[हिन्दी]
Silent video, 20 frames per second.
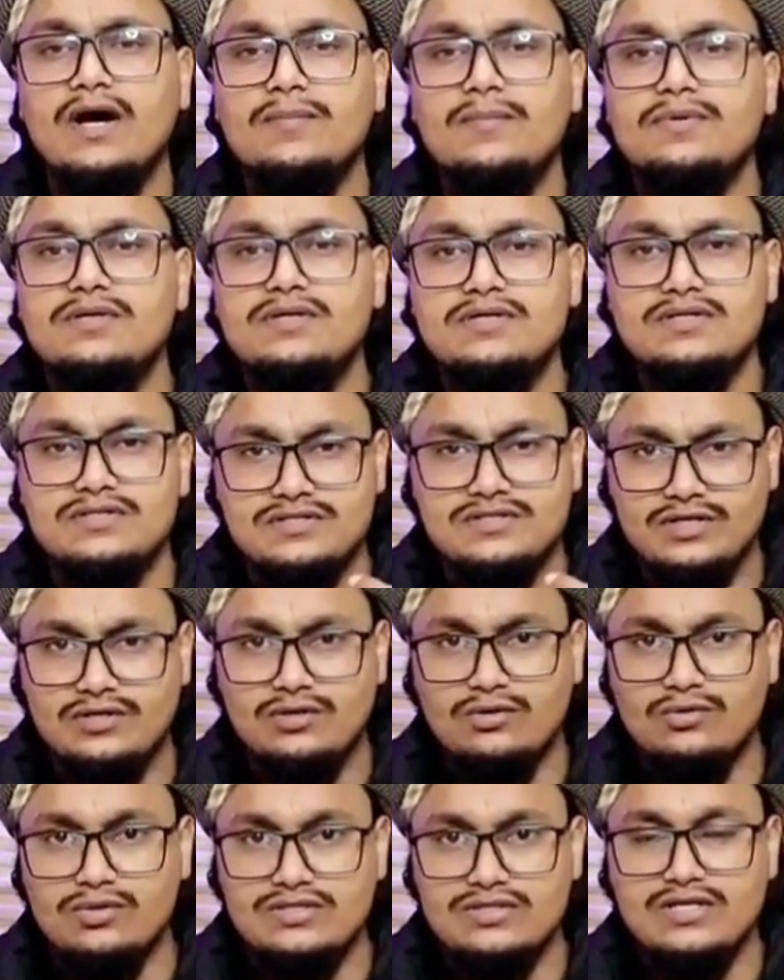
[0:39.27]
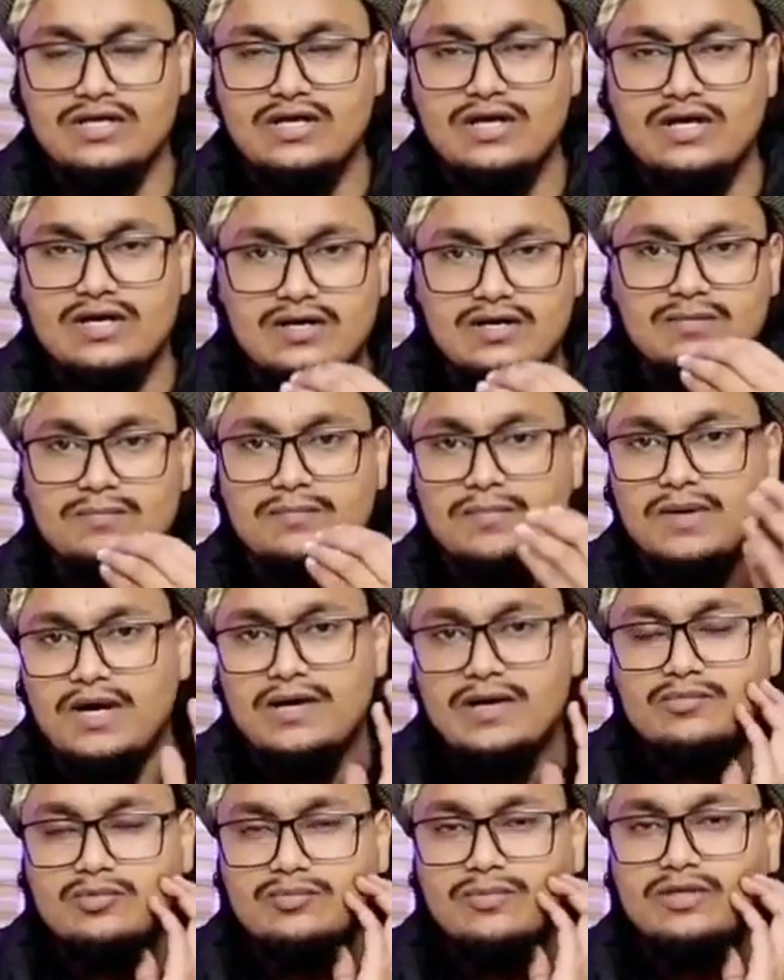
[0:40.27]
आप ज़िक्र असकार
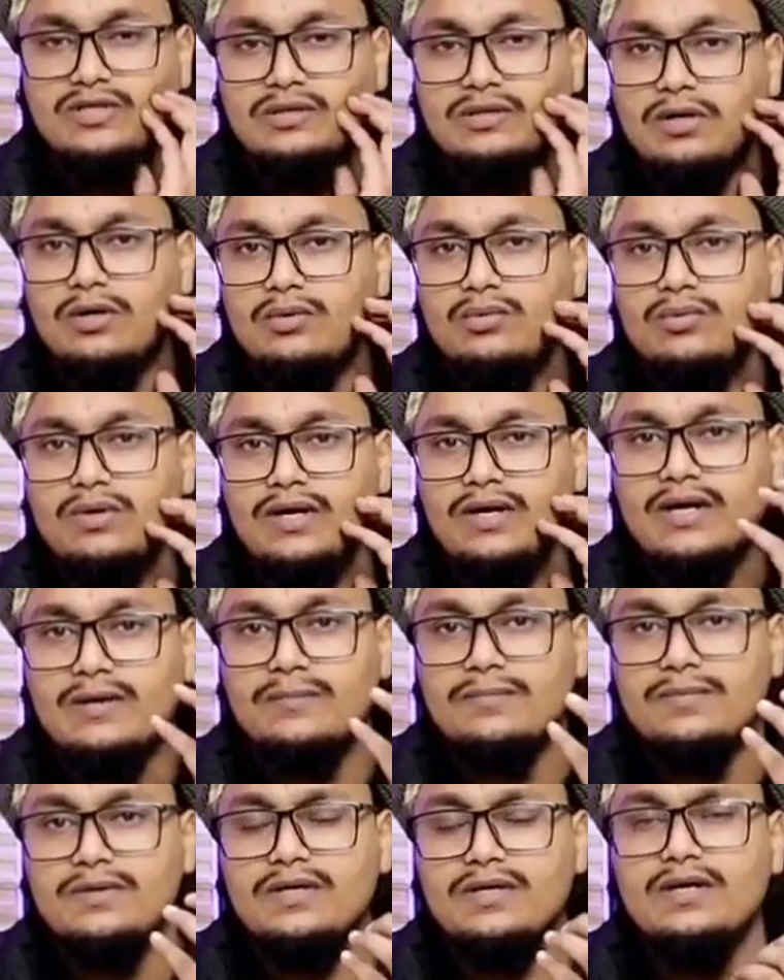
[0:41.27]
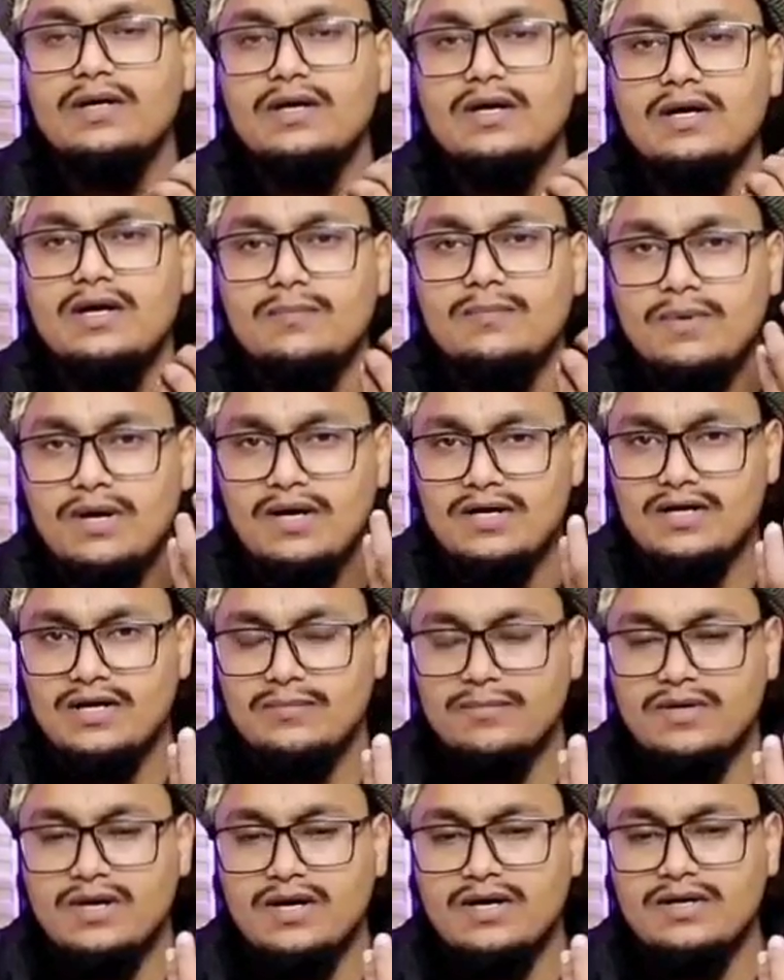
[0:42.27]
पान मुँह में दबा हुआ है आपके पान
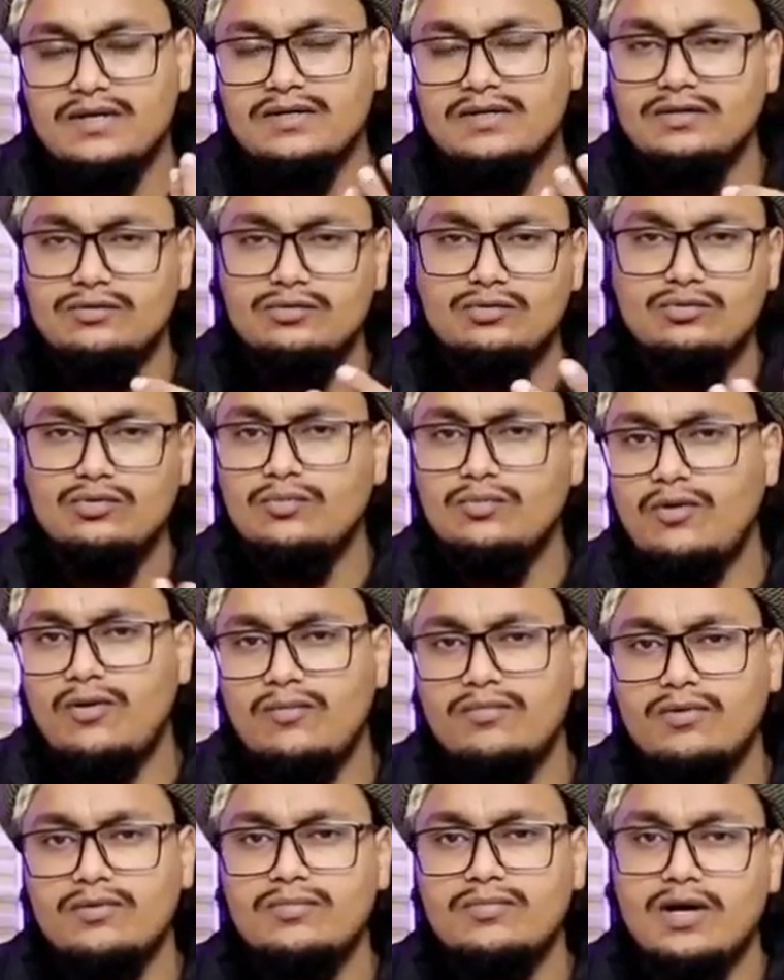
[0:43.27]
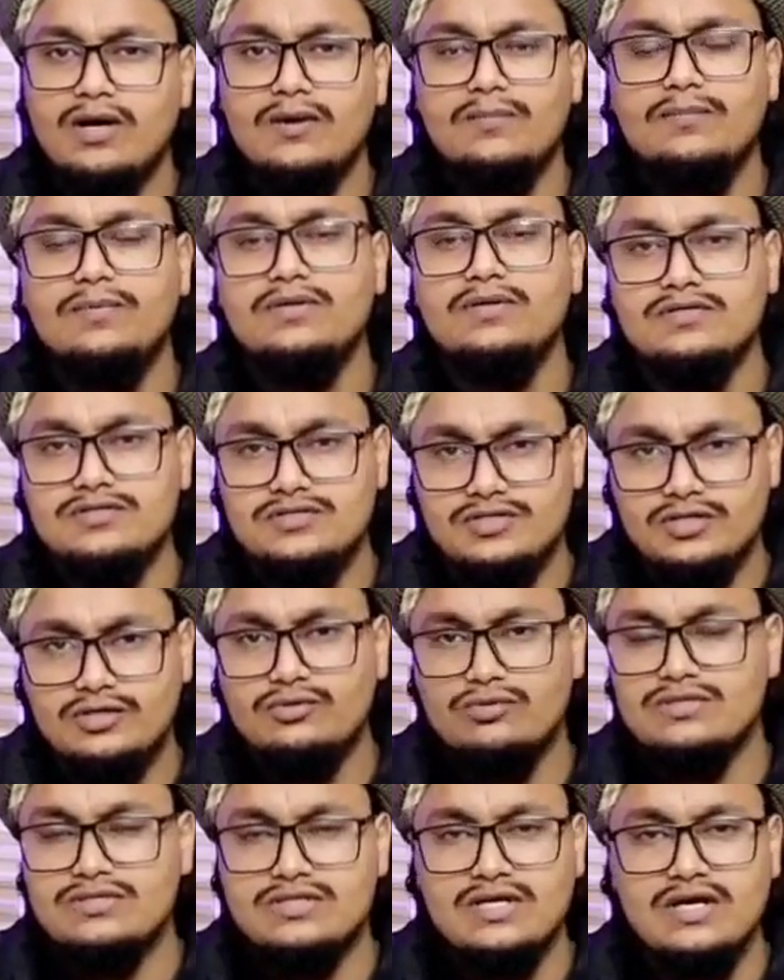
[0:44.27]
आप खा रही हैं तो नो no प्रॉब्लम आप
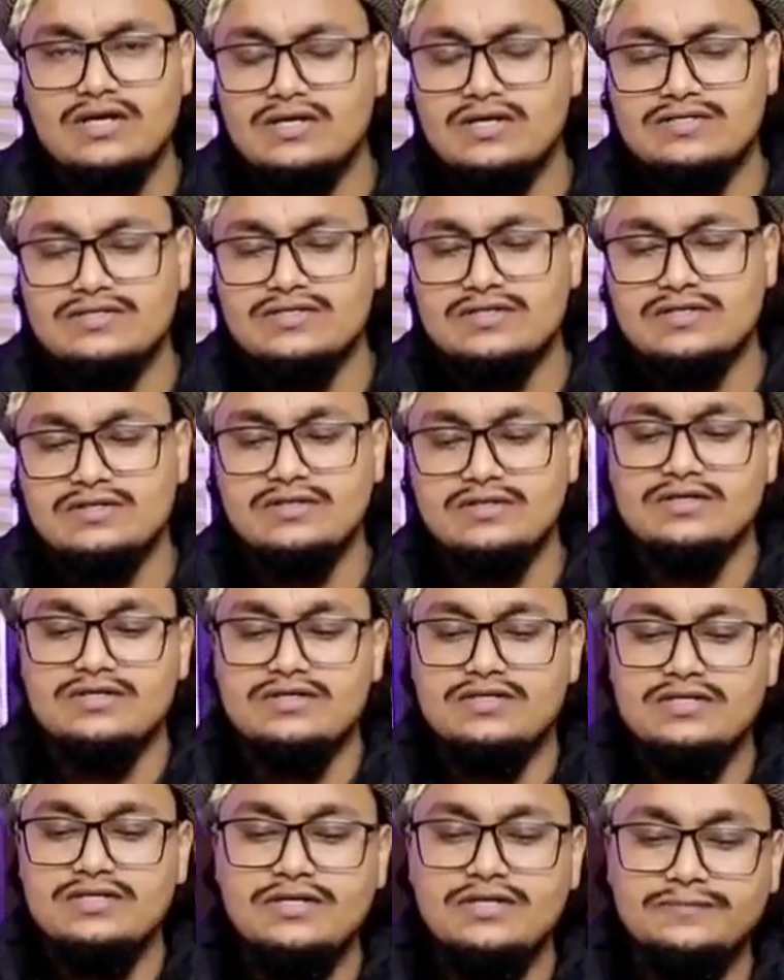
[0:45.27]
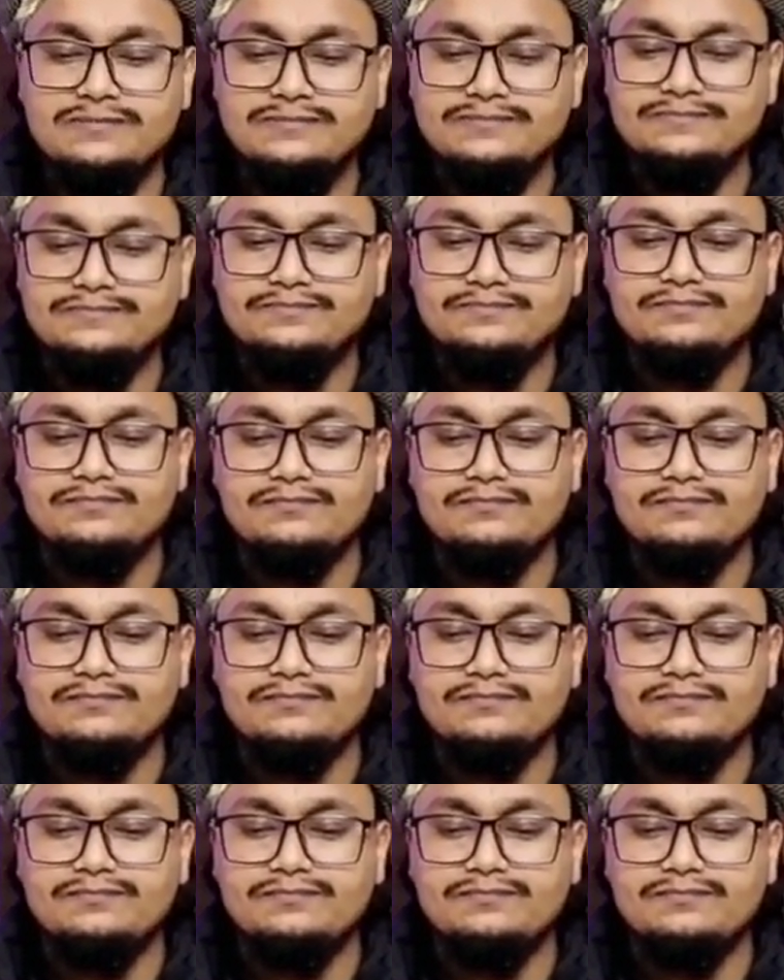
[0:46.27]
ज़िक्र असकार कर सकती हैं ठीक है